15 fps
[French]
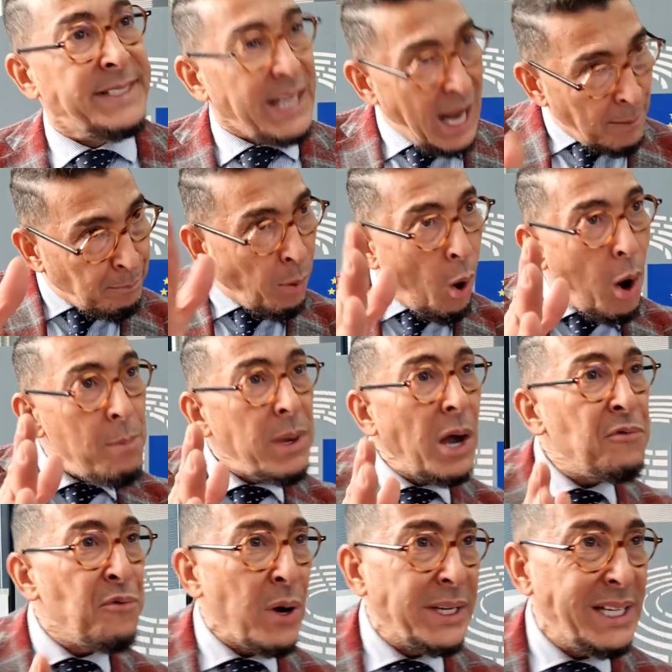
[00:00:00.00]
c'est la
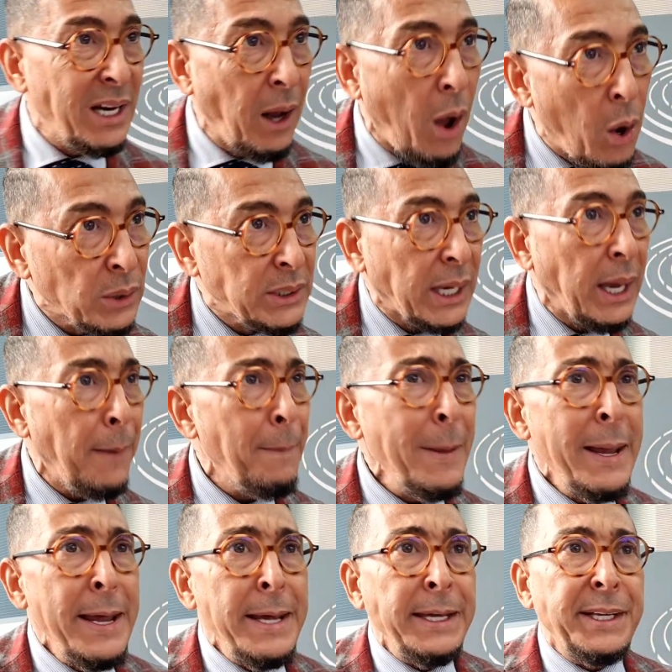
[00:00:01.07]
première fois qu'il rentrait,
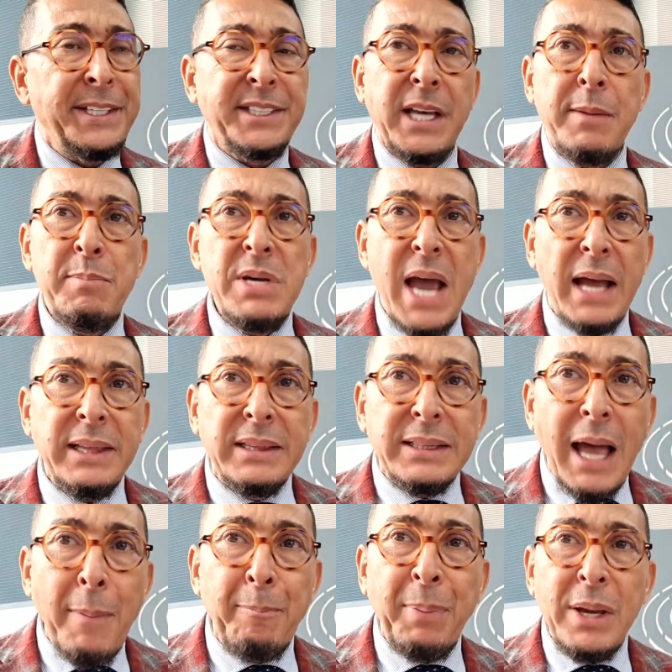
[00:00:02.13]
il s'est mis à
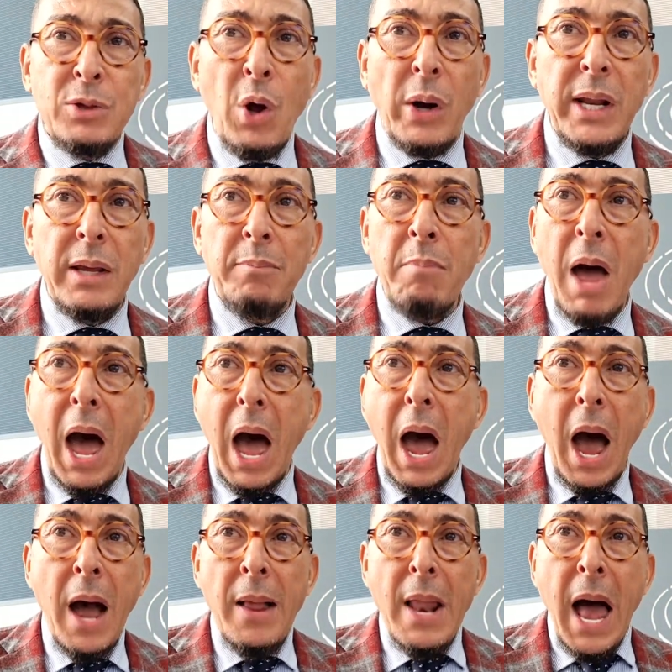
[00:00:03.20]
taper dans les
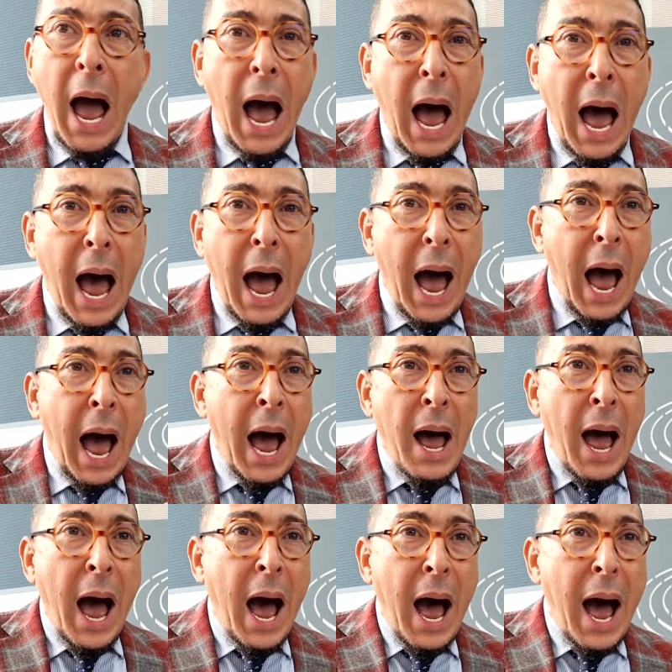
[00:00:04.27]
mains, à,
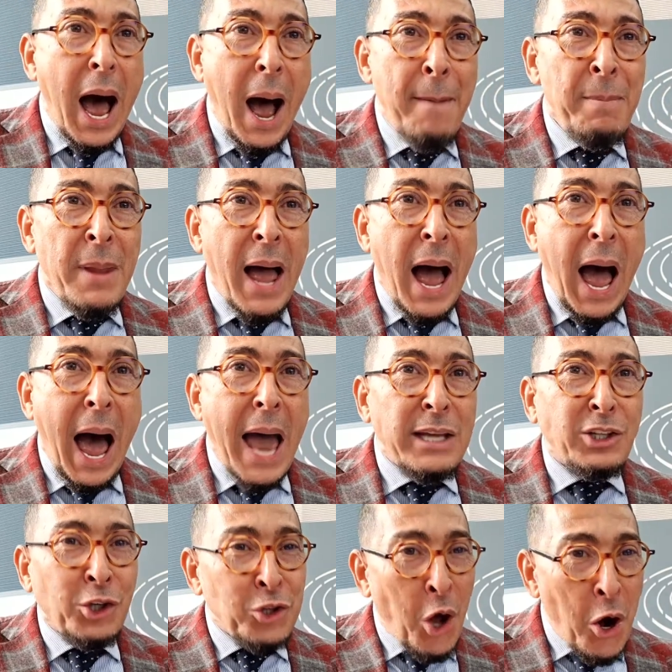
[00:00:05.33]
à, à,
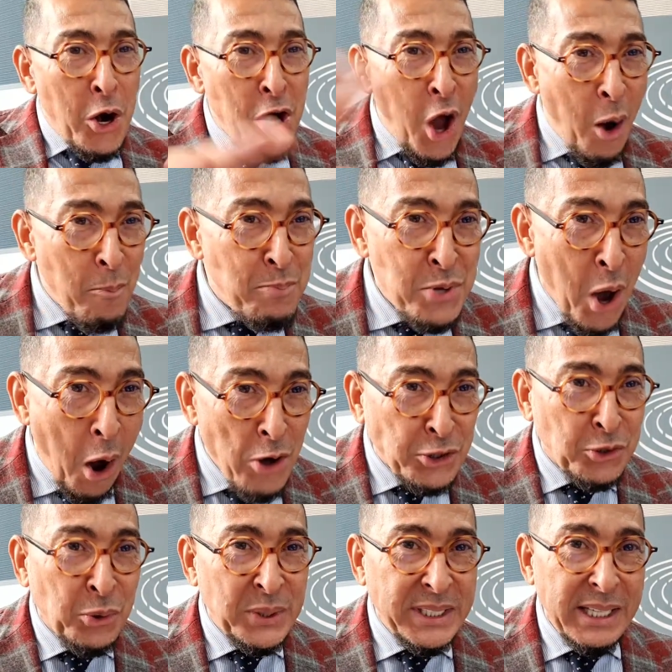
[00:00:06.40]
à être dans
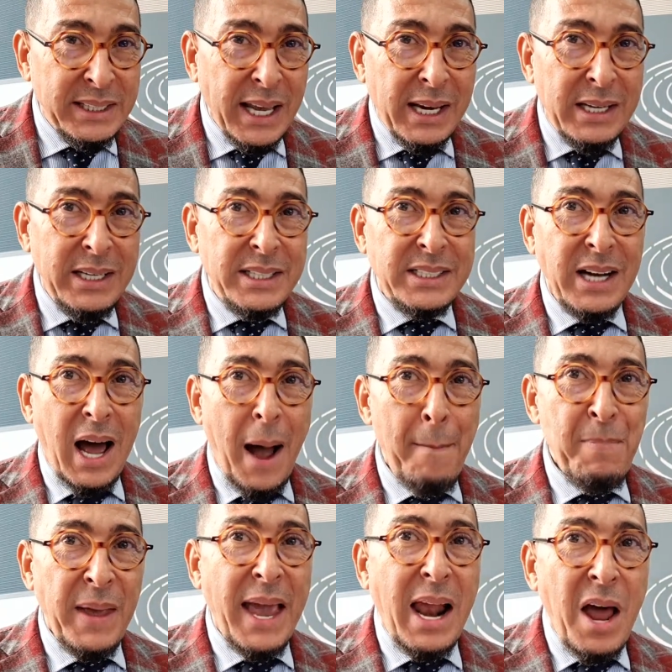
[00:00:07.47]
l'ambiance de cette
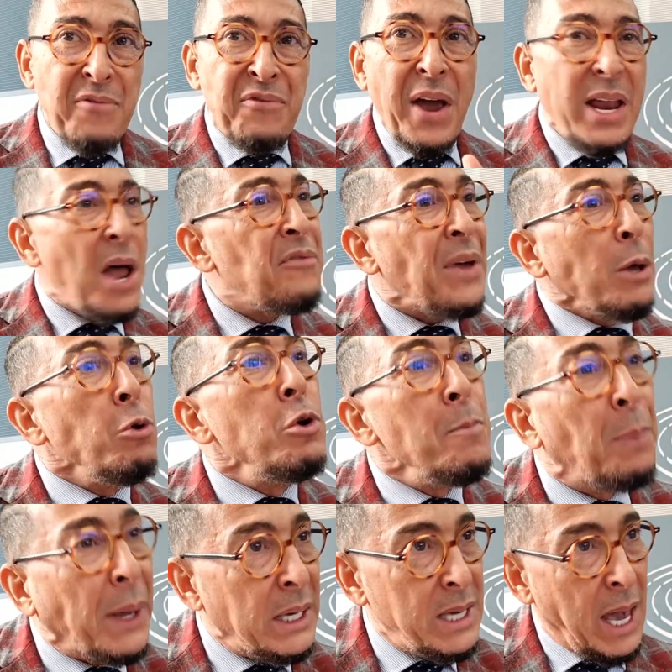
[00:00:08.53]
église-là, et à la fin il a fait
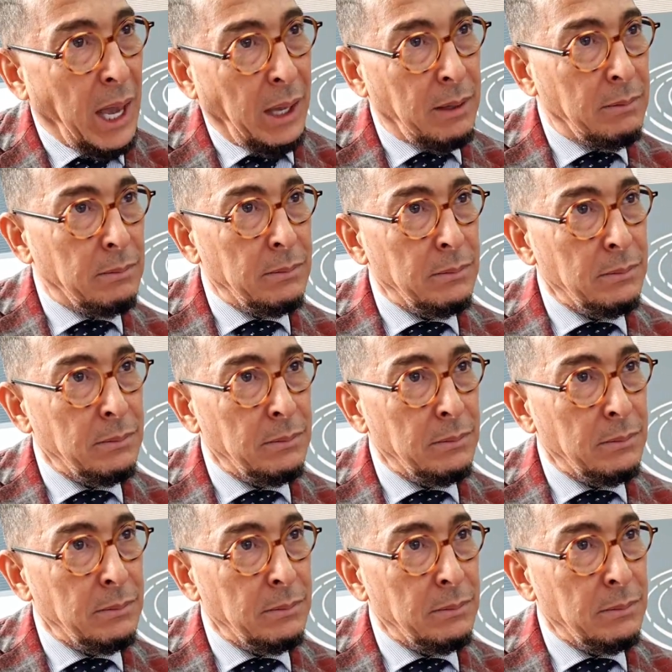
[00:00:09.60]
une prière